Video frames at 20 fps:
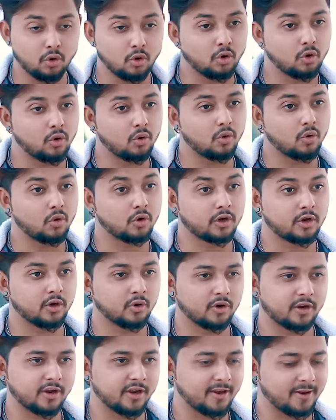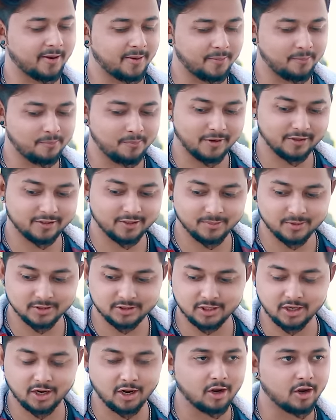ओ ओके ओके मैं
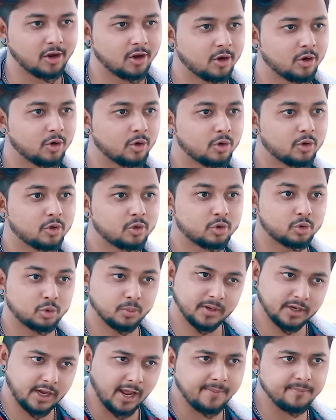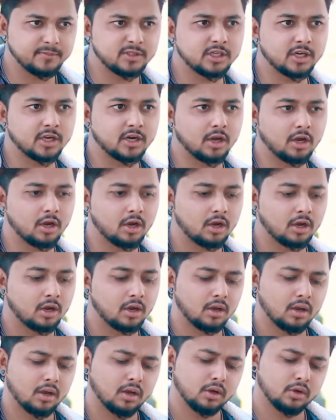समझ गया तुम्हें टाइम चाहिए ना
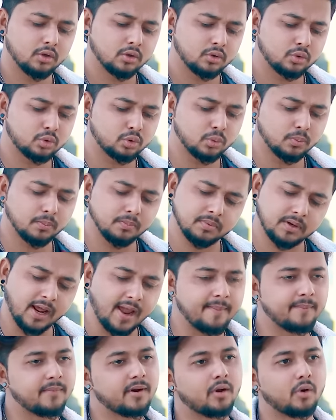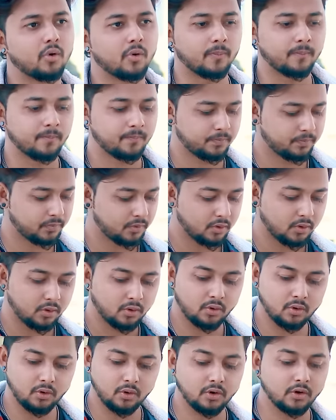तुम टाइम ले लो
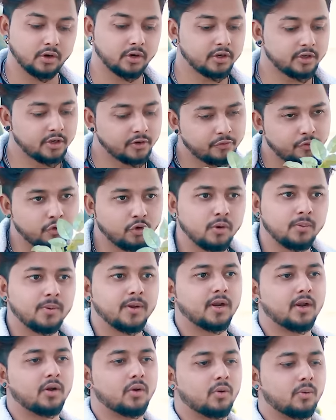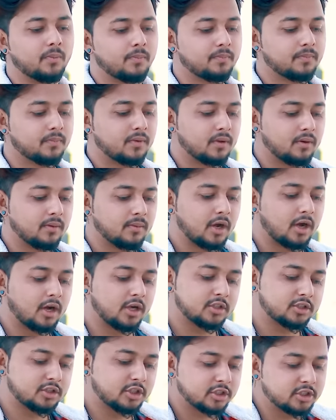और ये फूल भी ले लो
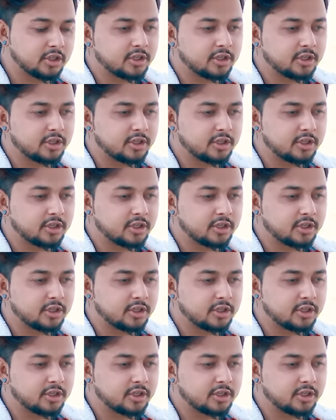अच्छे